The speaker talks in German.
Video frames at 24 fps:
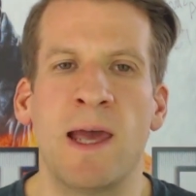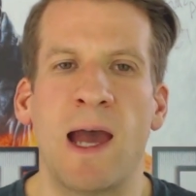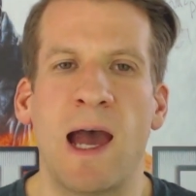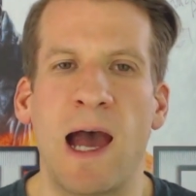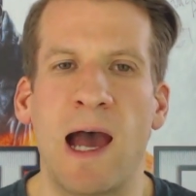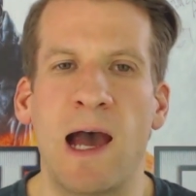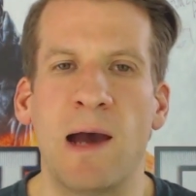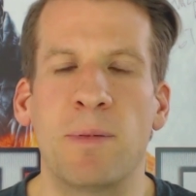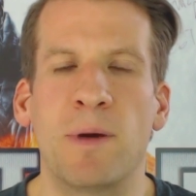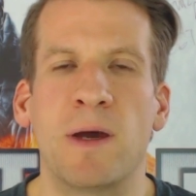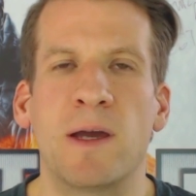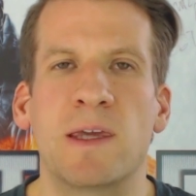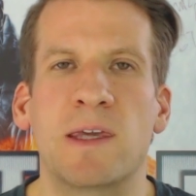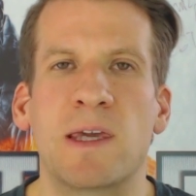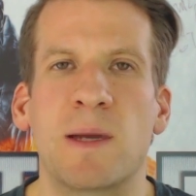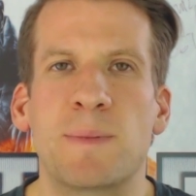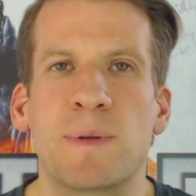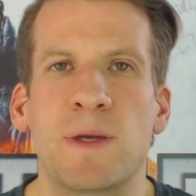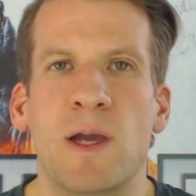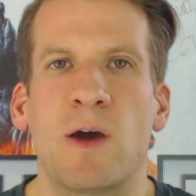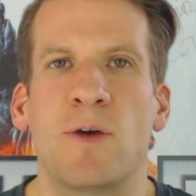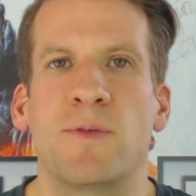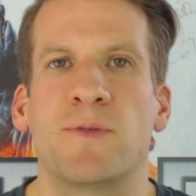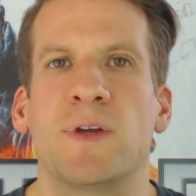Aber ich
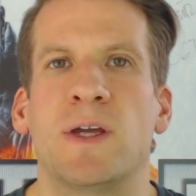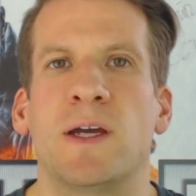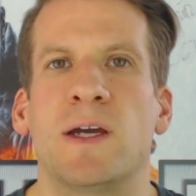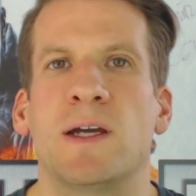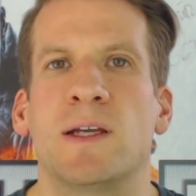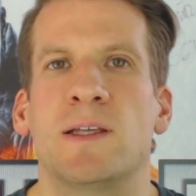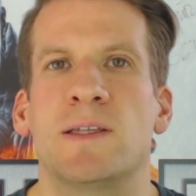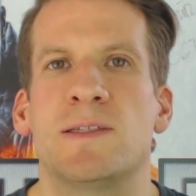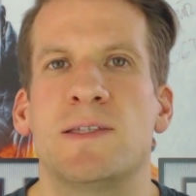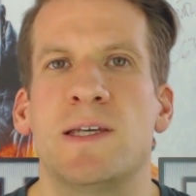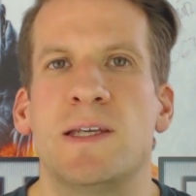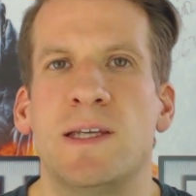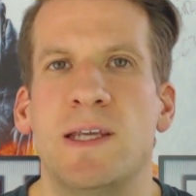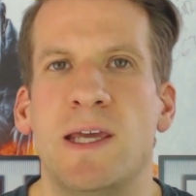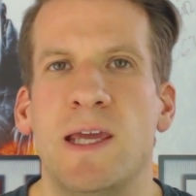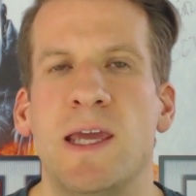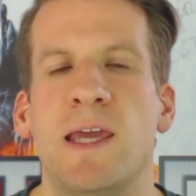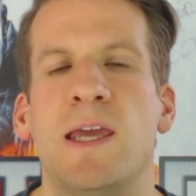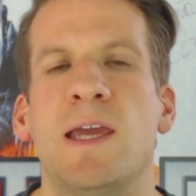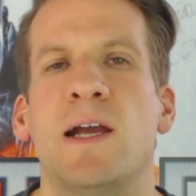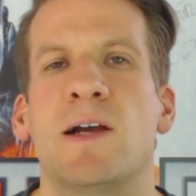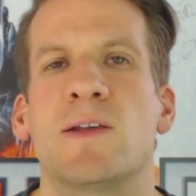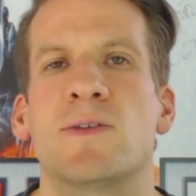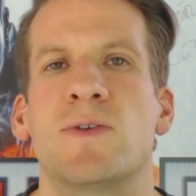habe ja auf der
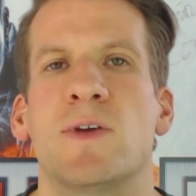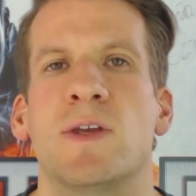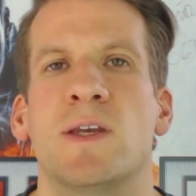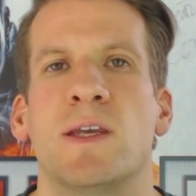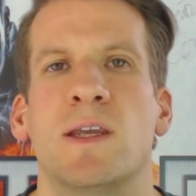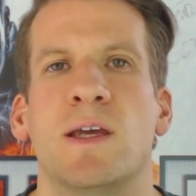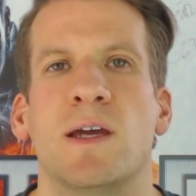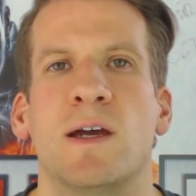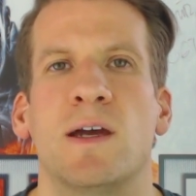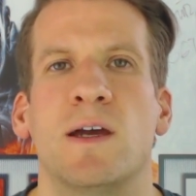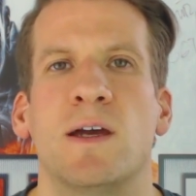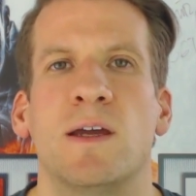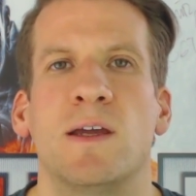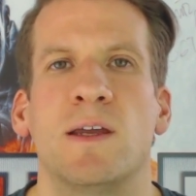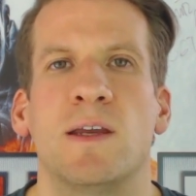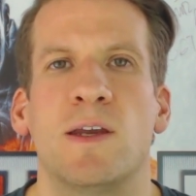CTE, also in der,